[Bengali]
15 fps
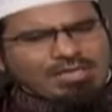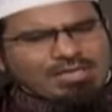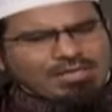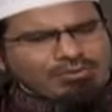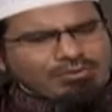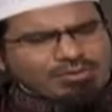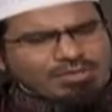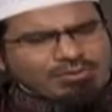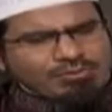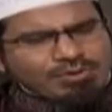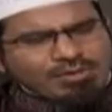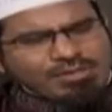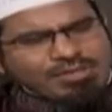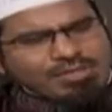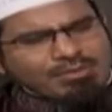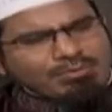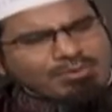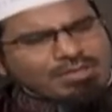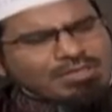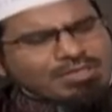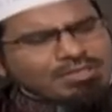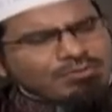কিন্তু তাওহিদ এমন
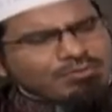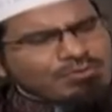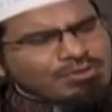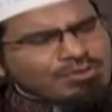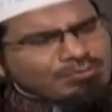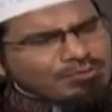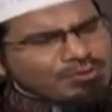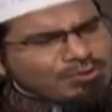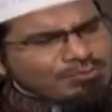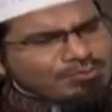একটি গুরুত্বপূর্ণ